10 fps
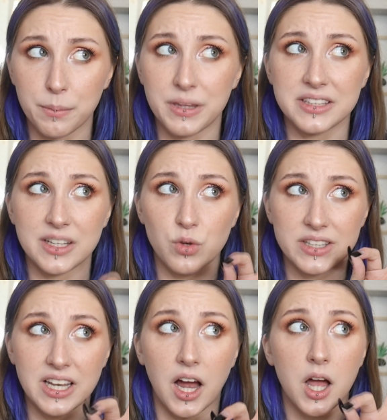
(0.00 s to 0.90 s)
también tiene
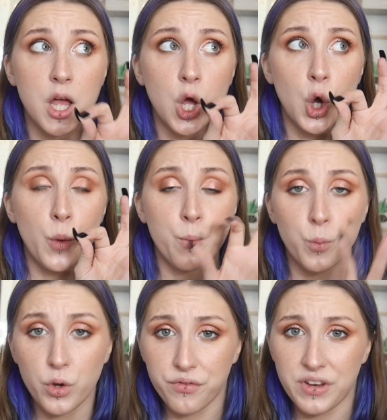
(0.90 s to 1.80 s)
una tela
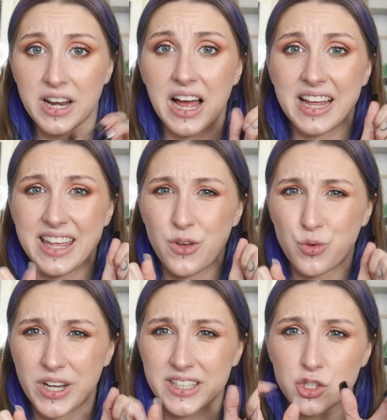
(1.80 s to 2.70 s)
muy fina y
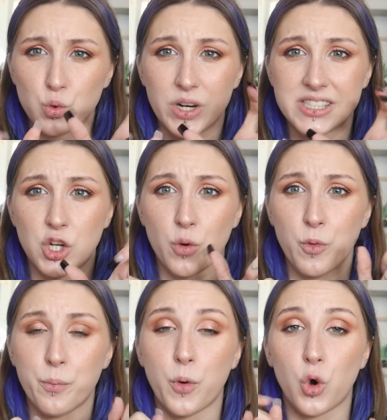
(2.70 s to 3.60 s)
una textura así
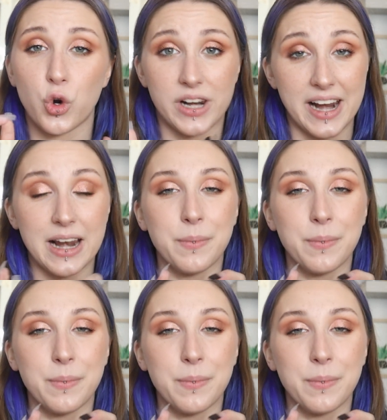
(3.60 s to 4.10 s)
como un poco rara.